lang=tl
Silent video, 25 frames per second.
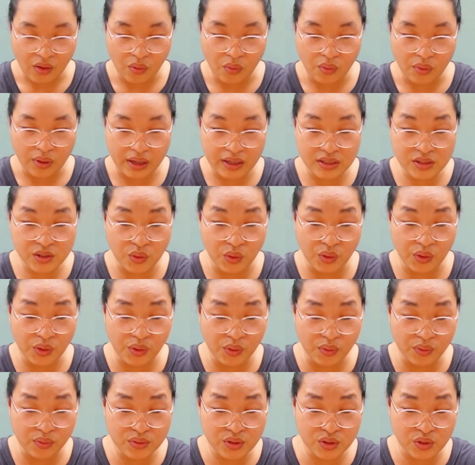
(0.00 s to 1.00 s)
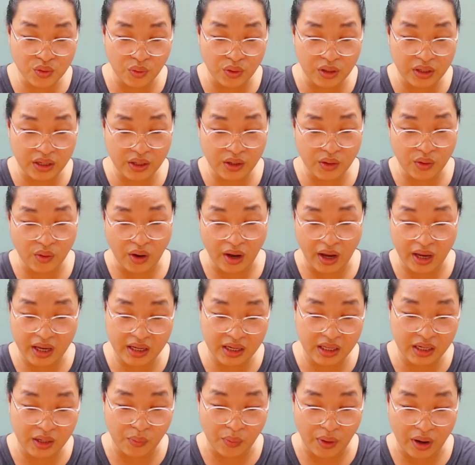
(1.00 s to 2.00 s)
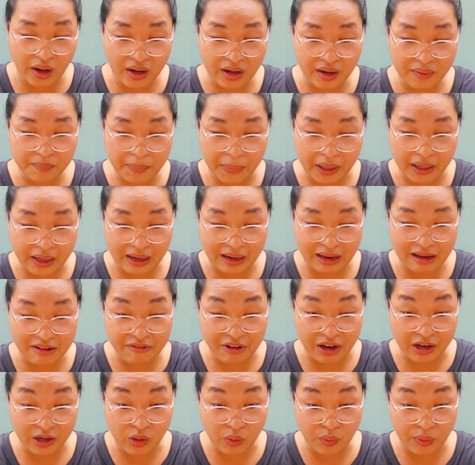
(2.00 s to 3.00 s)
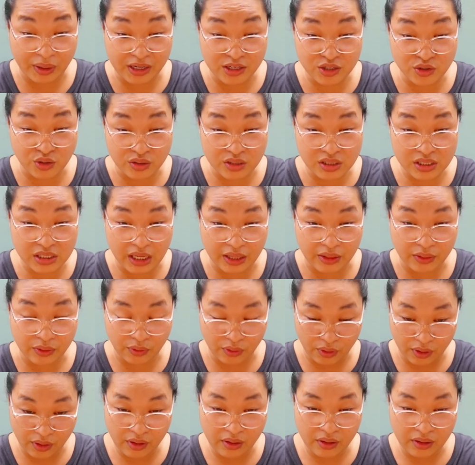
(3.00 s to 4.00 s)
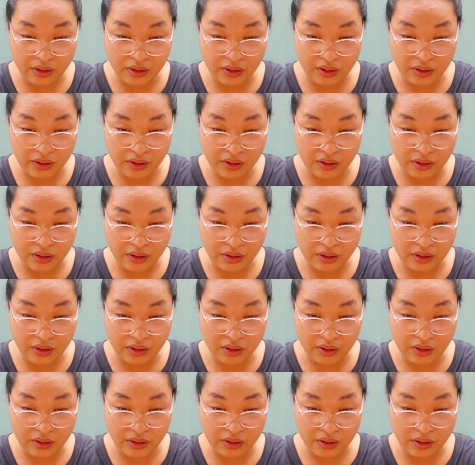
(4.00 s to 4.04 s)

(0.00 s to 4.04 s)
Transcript: Okay, so yung school ninyo ay ginawang e, parang evacuation center?